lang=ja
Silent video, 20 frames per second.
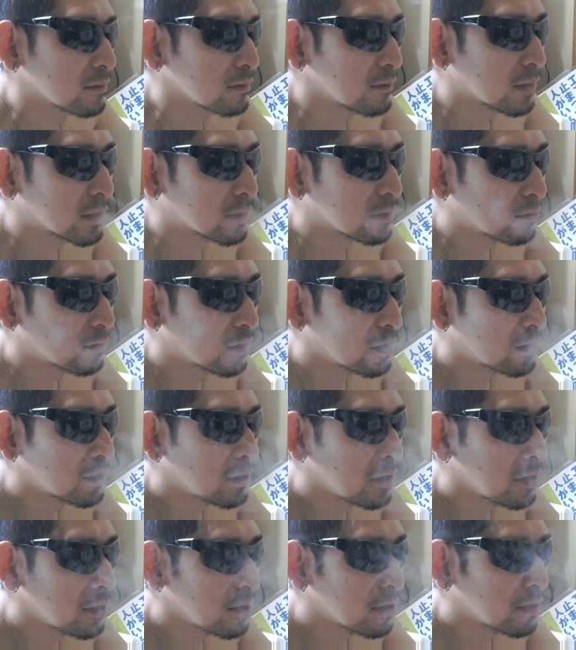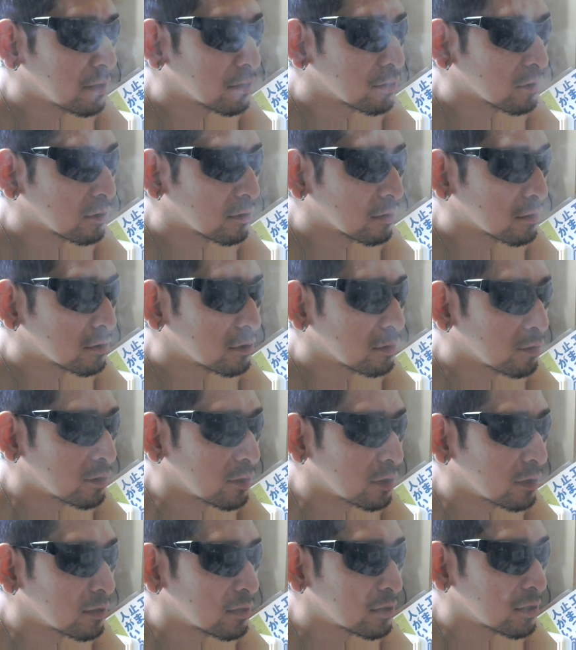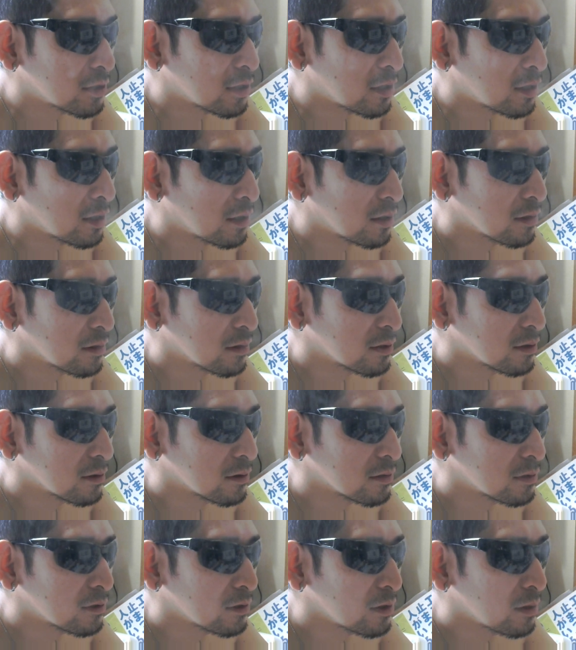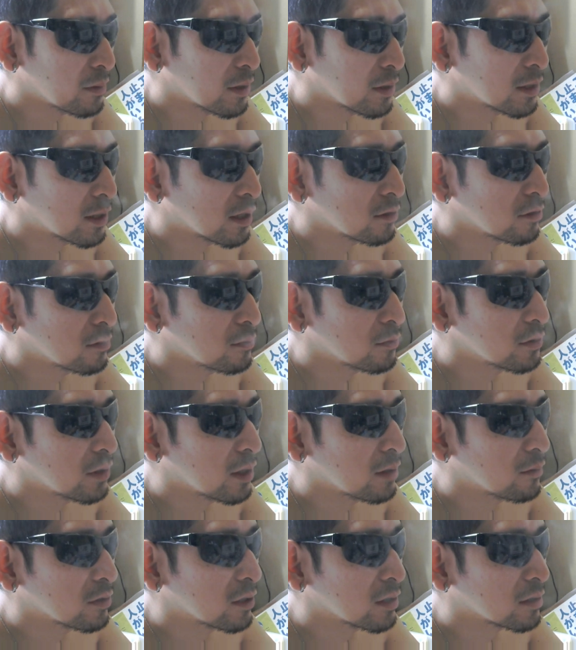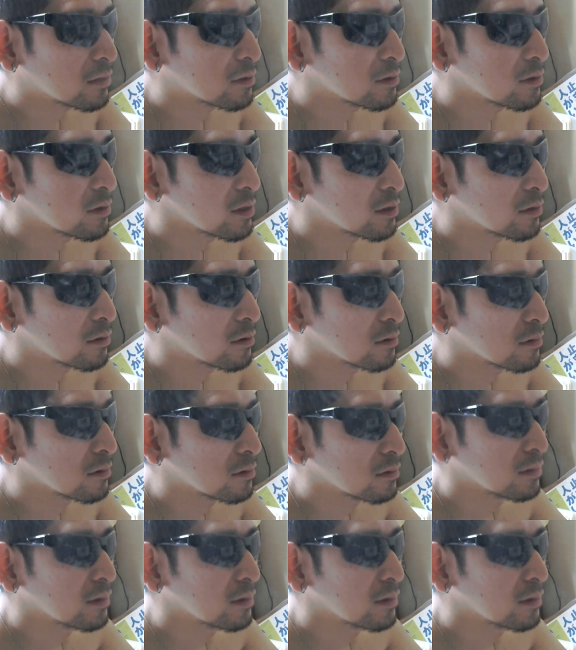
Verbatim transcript: まあそこら辺は適宜ちょっと調節して吸えば何の問題もなく吸えると。